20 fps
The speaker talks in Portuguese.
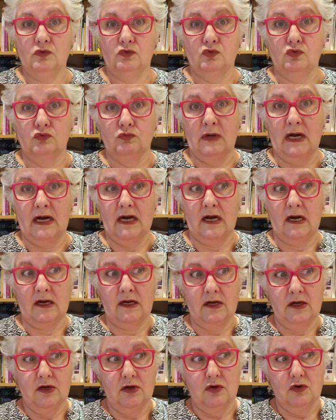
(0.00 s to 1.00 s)

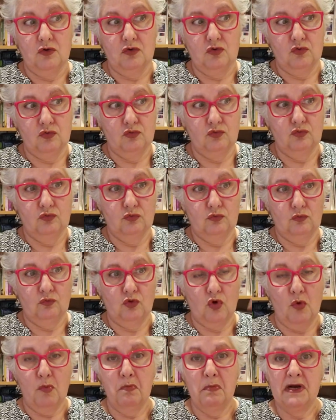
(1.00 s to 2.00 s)
Uma, um
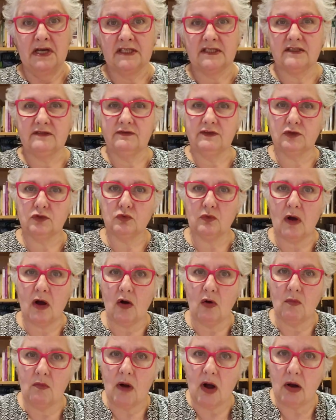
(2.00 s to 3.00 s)
romance
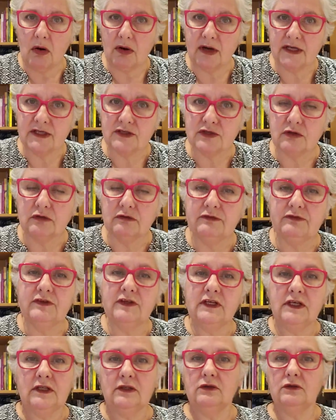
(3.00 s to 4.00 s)
virtual mal
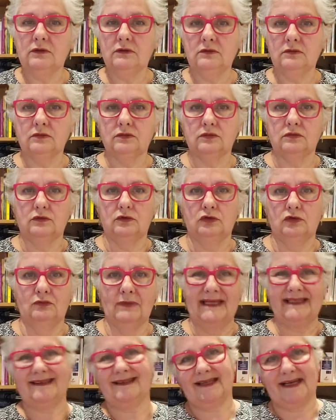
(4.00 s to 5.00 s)
resolvido,
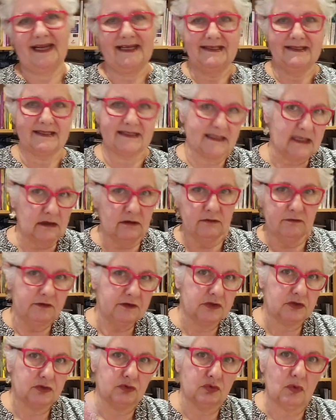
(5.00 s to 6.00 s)
uma traição
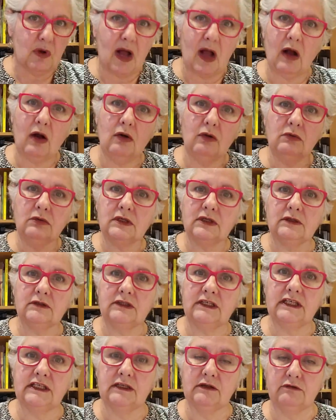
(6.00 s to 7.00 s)
virtual
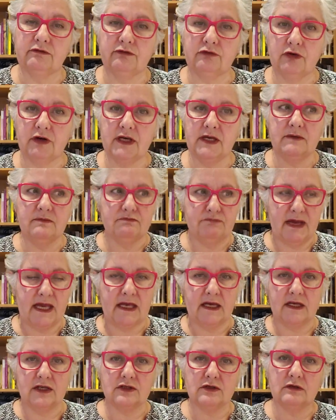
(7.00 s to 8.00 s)
que não foi
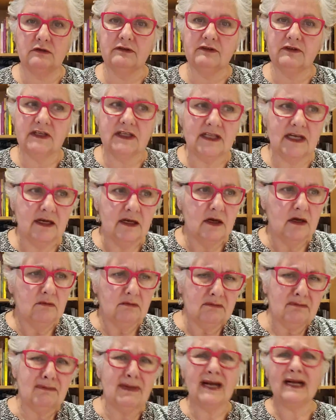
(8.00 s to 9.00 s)
bem resolvida,
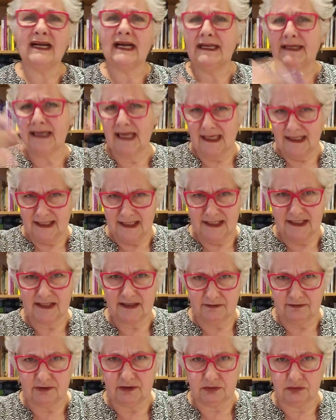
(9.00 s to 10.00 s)
uma
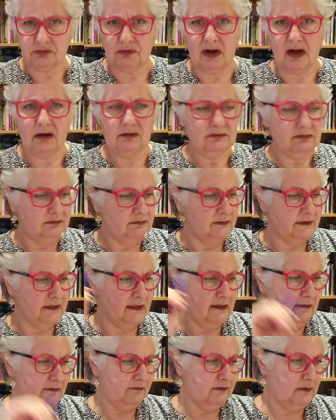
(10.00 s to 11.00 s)
canalice virtual, né?